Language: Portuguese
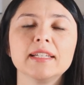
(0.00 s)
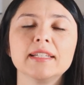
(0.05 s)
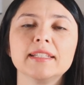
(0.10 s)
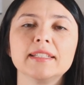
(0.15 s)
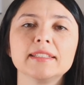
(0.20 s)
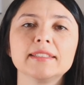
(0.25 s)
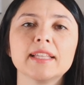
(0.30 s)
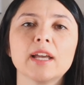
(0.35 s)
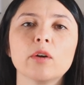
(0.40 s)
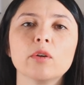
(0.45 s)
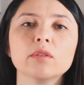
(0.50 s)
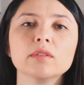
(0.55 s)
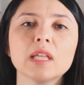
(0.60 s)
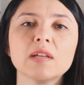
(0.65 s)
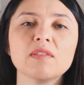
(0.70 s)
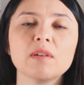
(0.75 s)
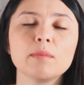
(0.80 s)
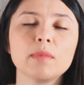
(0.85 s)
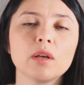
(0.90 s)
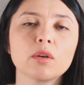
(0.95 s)
Então, eu
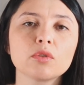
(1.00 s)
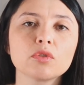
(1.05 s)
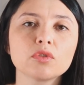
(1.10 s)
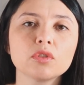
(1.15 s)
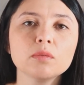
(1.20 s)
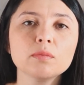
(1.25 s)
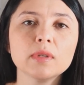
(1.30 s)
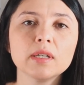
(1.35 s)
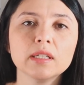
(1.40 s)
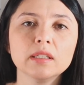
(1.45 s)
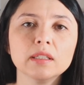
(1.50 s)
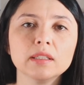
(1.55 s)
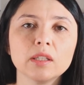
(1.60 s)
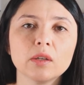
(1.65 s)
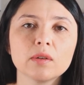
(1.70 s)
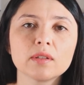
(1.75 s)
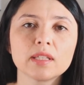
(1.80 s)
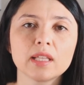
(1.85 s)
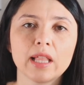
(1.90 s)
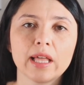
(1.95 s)
estava me acostumando a
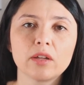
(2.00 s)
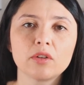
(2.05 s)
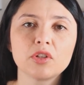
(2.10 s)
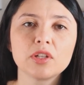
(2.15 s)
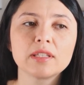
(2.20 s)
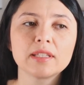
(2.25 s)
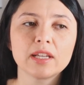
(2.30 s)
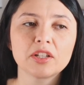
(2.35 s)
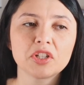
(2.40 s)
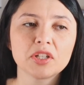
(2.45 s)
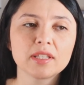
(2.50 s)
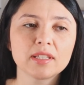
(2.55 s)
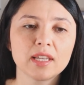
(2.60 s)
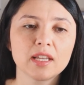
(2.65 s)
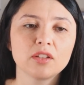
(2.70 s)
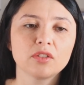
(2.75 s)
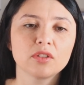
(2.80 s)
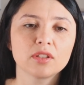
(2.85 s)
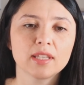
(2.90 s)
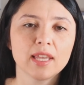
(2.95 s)
ter um salário de
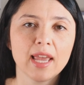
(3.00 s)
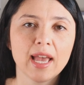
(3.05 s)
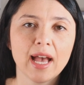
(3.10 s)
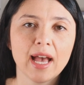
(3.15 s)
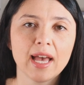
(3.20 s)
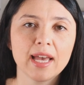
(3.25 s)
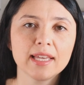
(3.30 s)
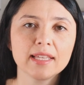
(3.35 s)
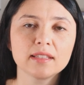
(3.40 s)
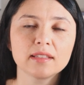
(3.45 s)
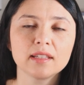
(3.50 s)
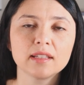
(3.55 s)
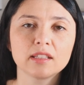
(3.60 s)
700 reais